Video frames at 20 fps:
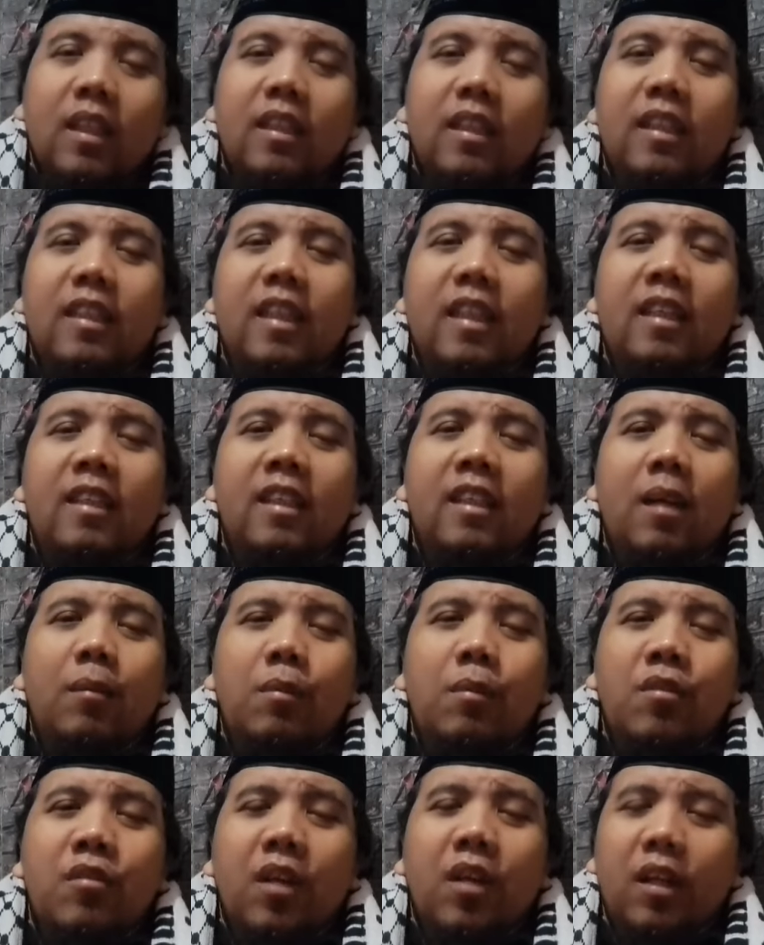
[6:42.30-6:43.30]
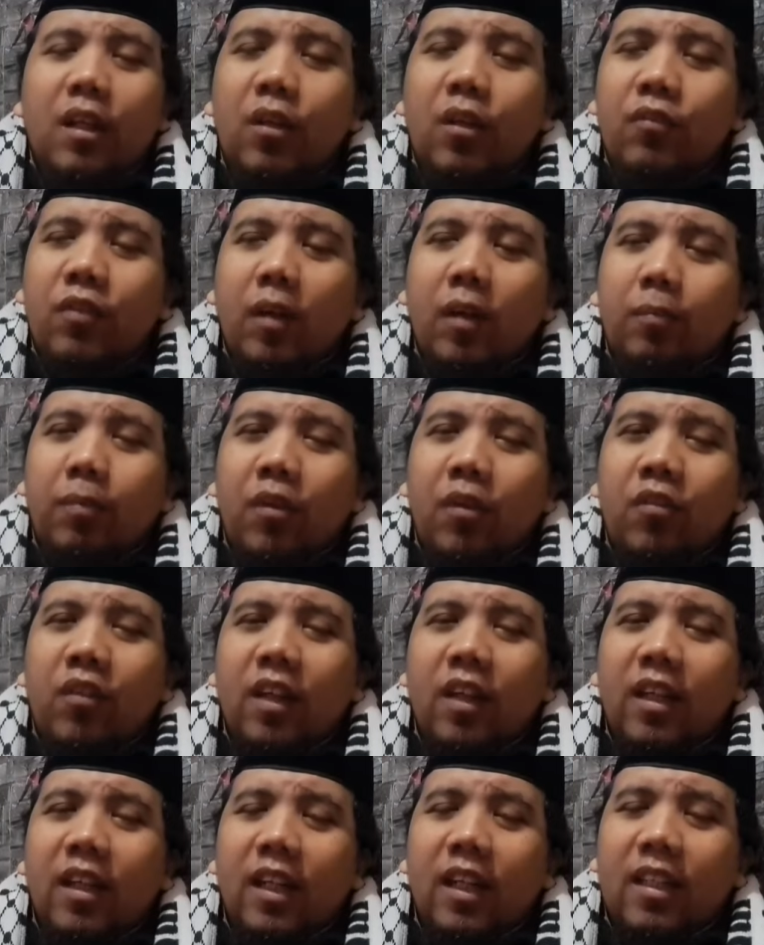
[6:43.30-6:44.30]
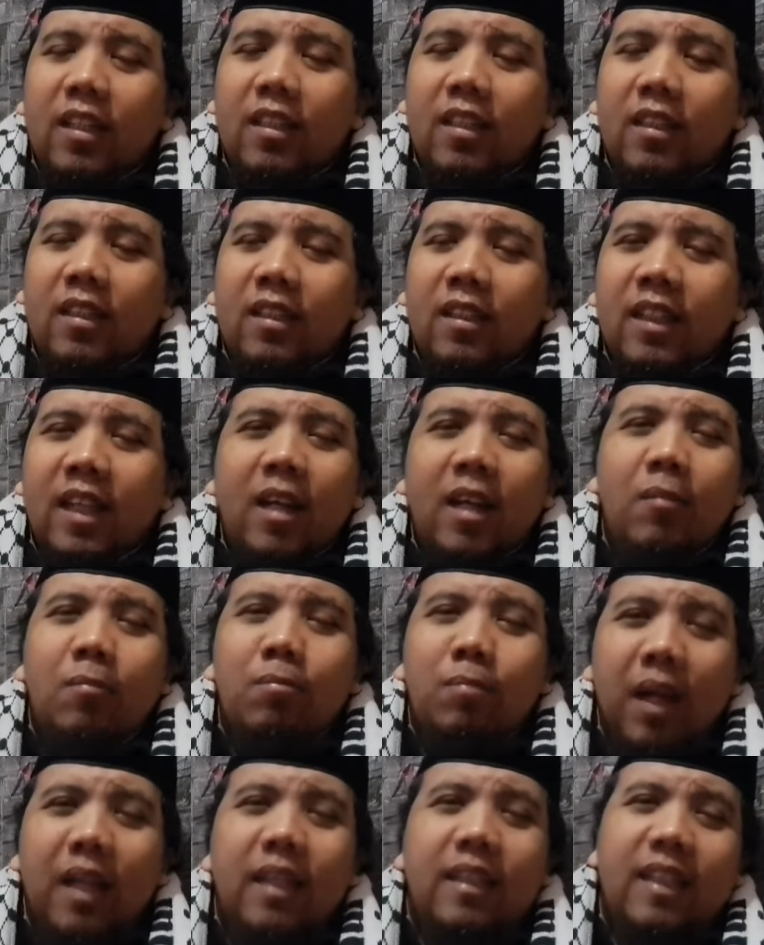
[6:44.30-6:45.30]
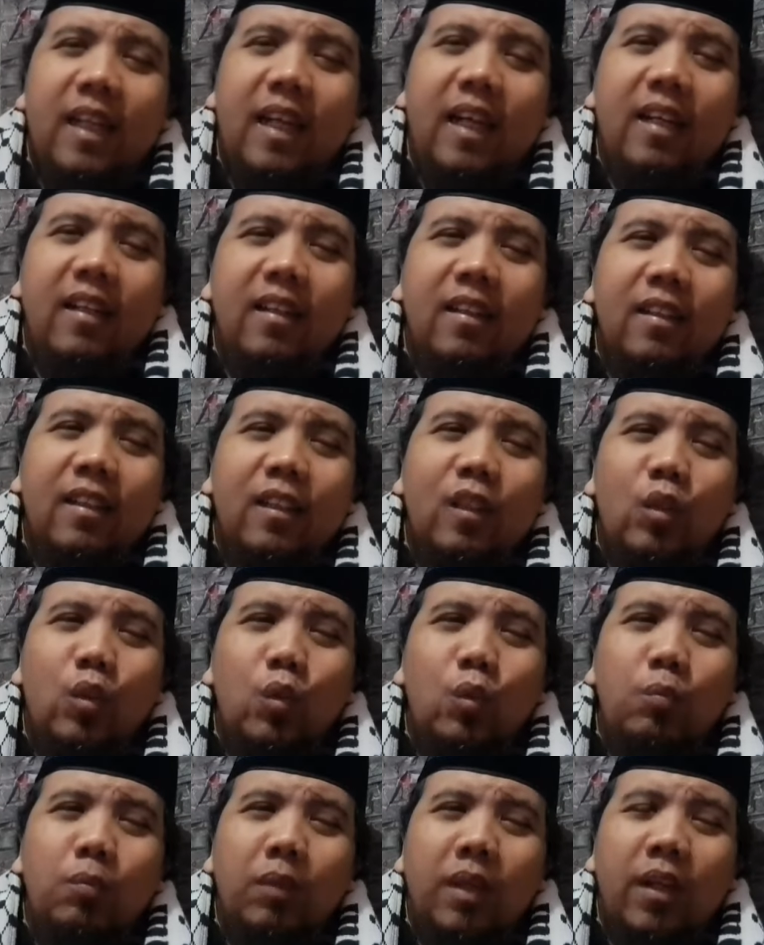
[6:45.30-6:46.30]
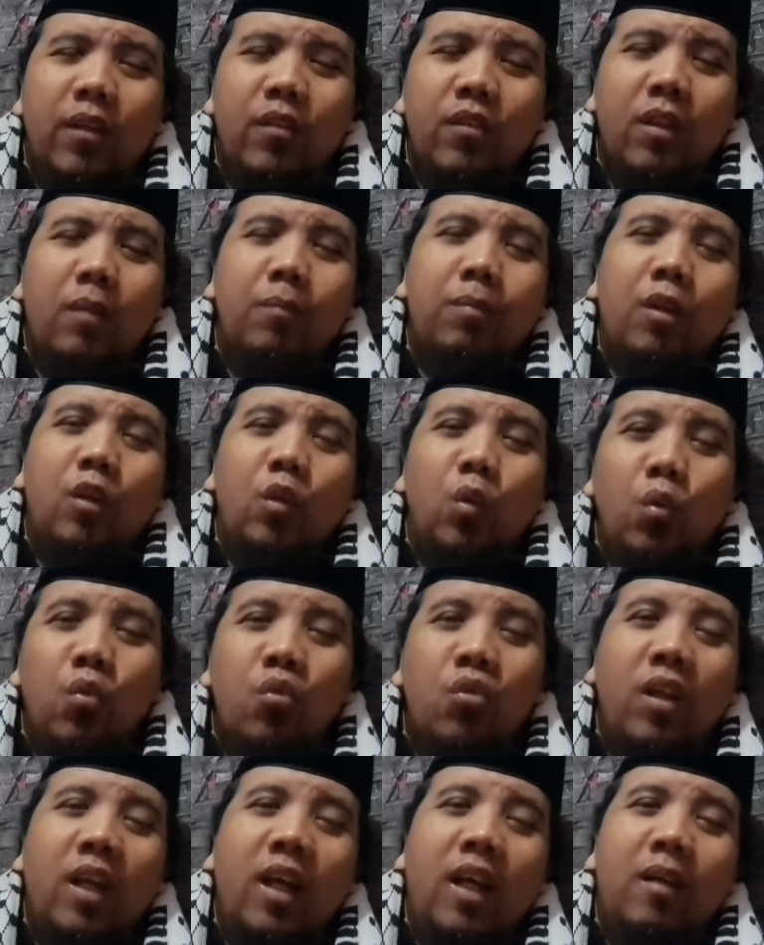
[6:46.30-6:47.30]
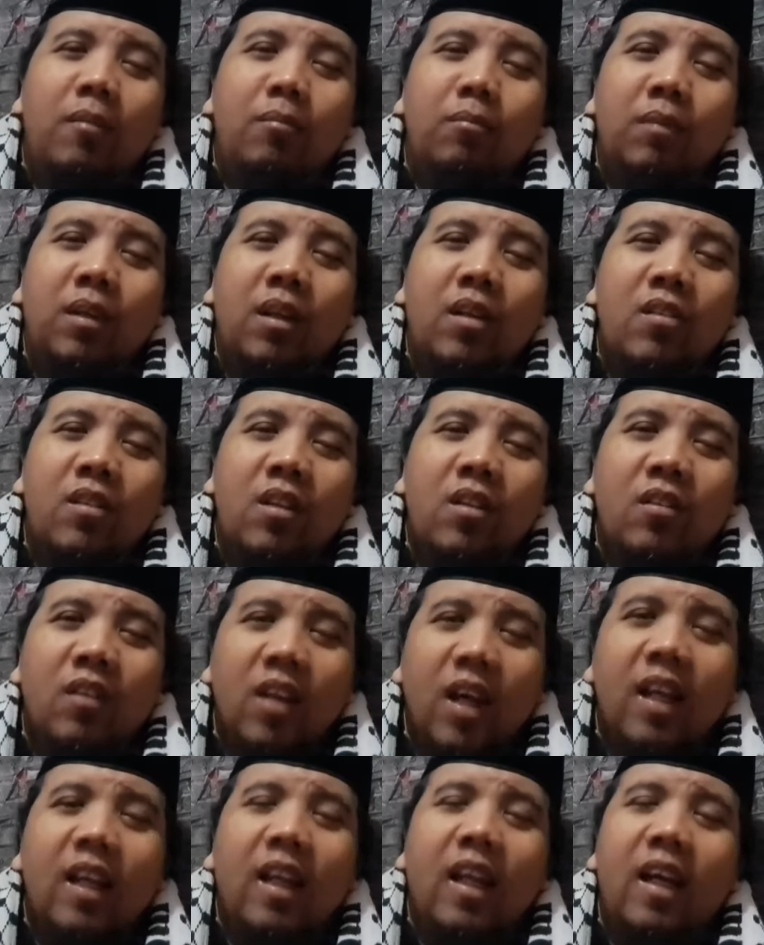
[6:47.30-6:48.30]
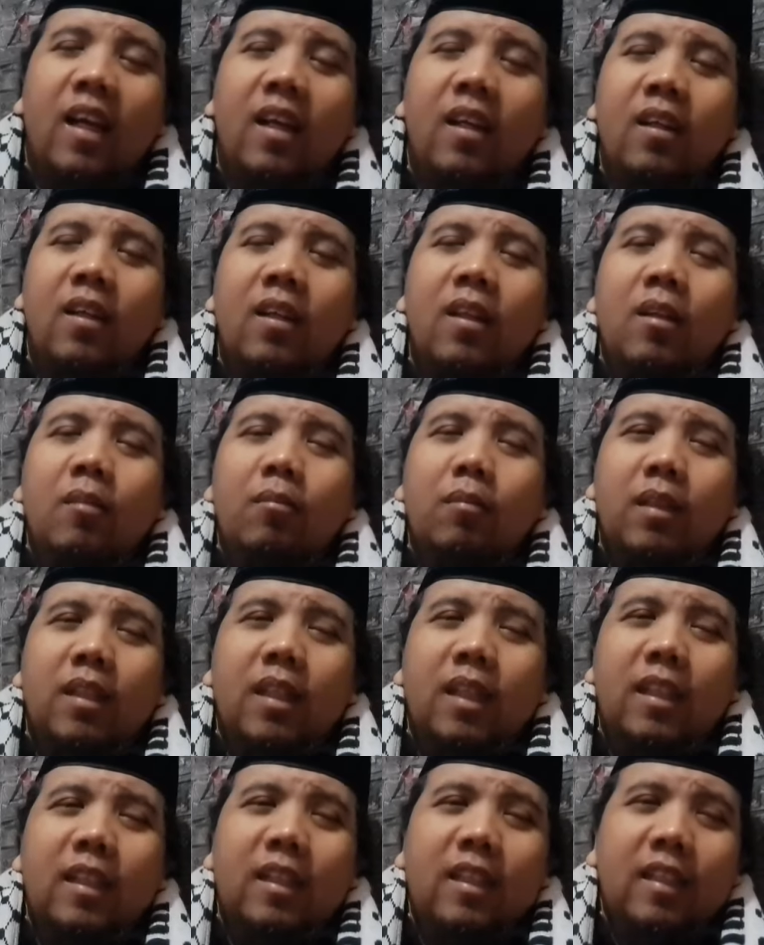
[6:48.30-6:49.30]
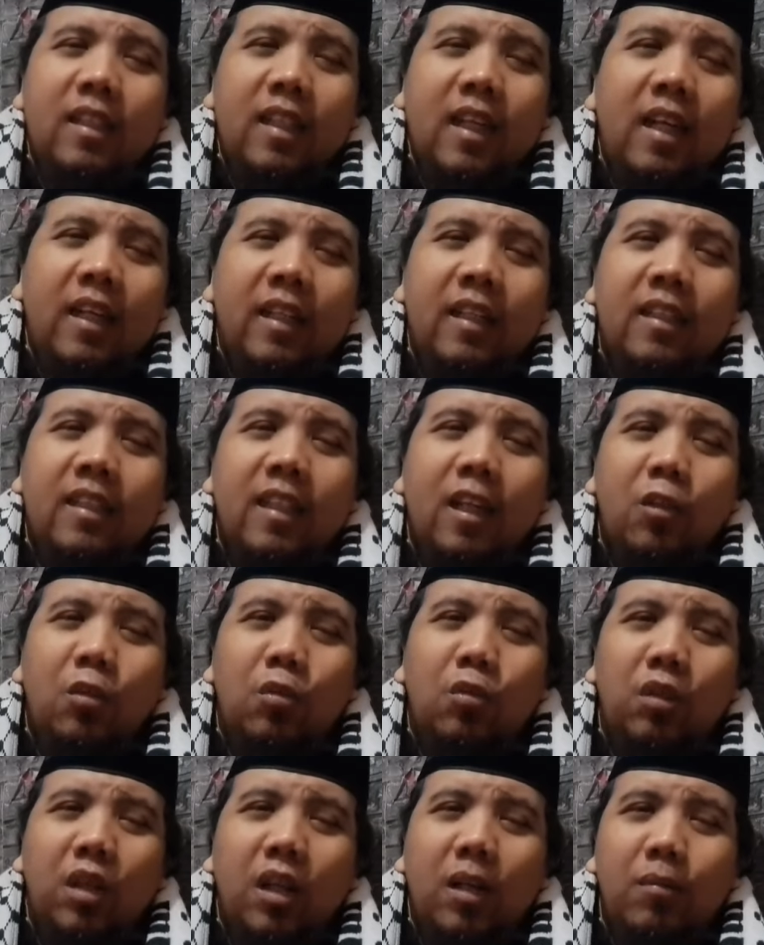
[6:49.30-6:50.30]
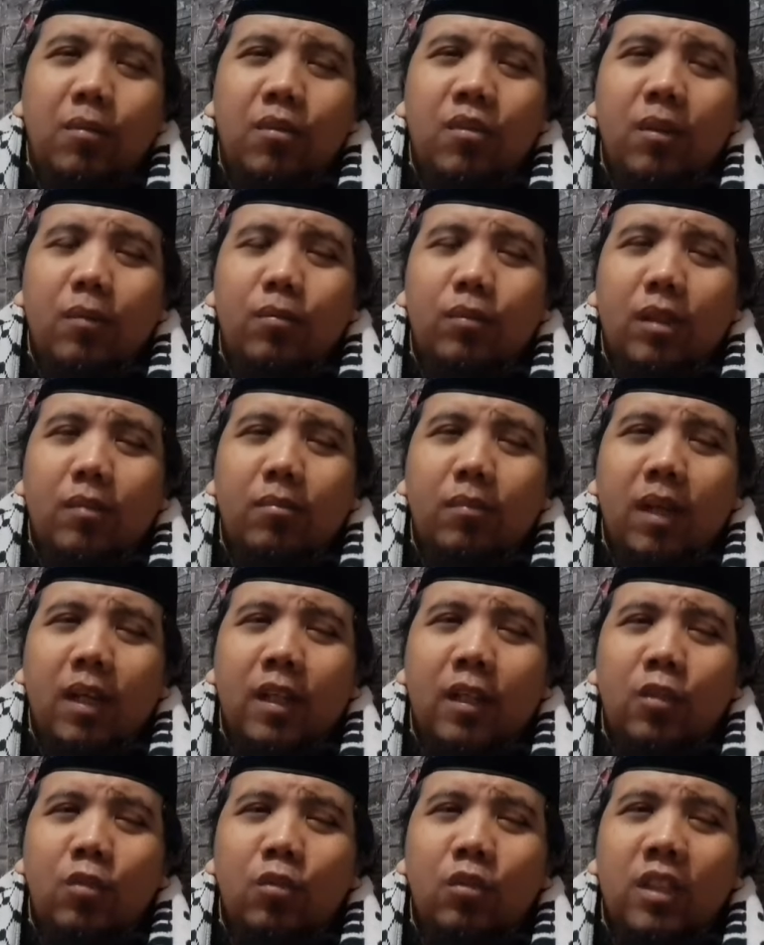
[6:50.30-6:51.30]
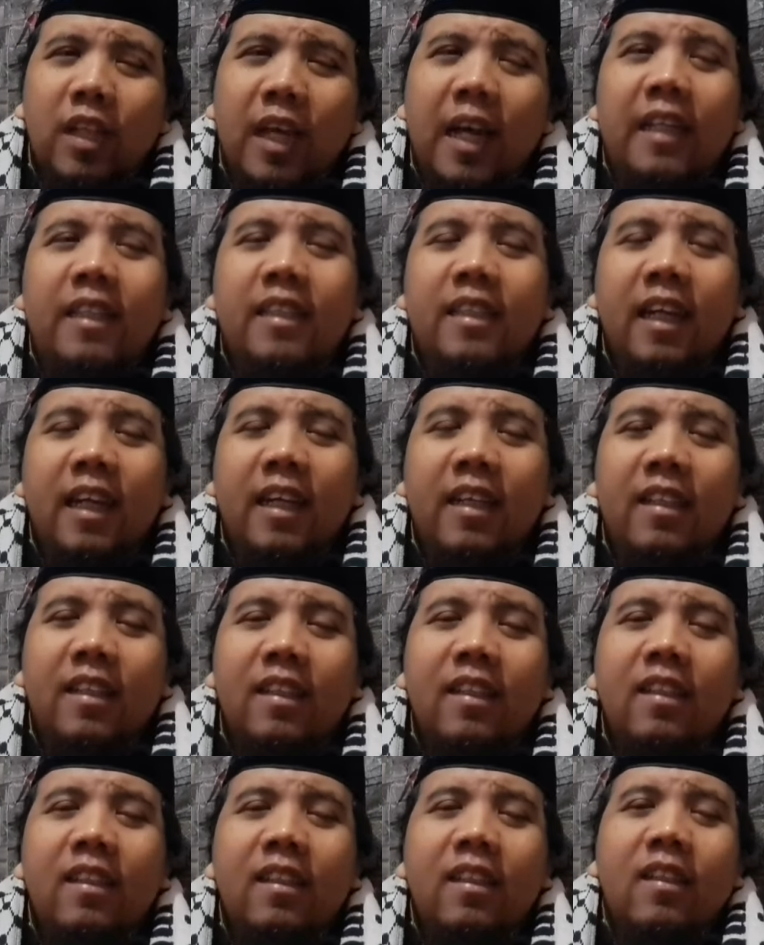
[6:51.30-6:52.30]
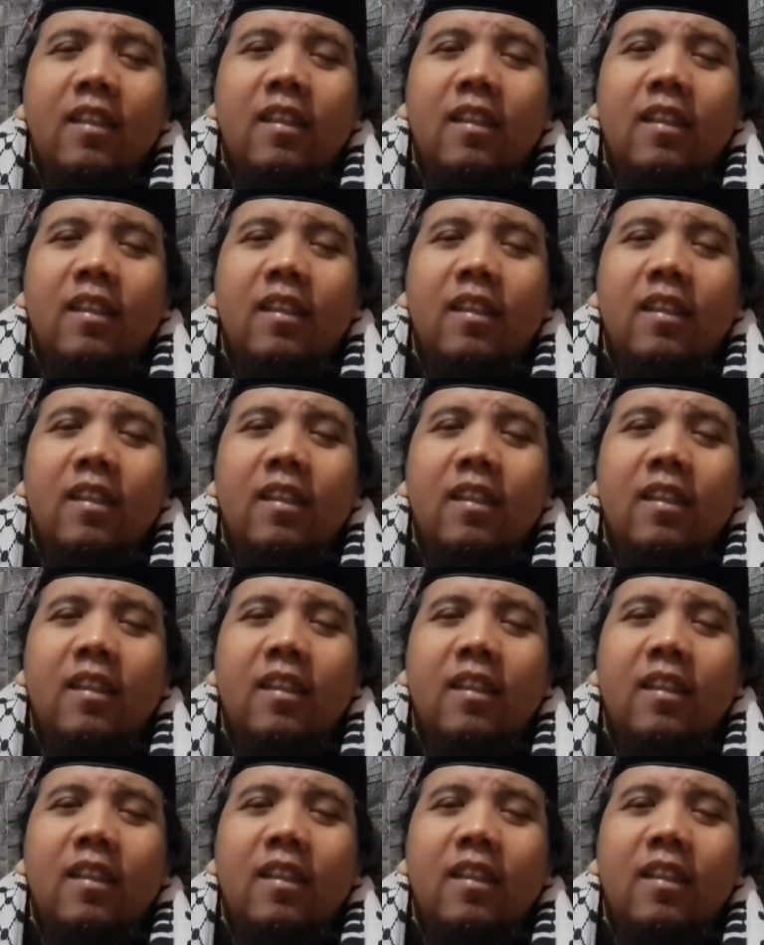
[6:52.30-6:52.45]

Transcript: Ketika tidak bisa infak persenan yang banyak, itu merasa berdosa, merasa salah. Maka ketika kita dulu dalam Islam jamaah itu diajari,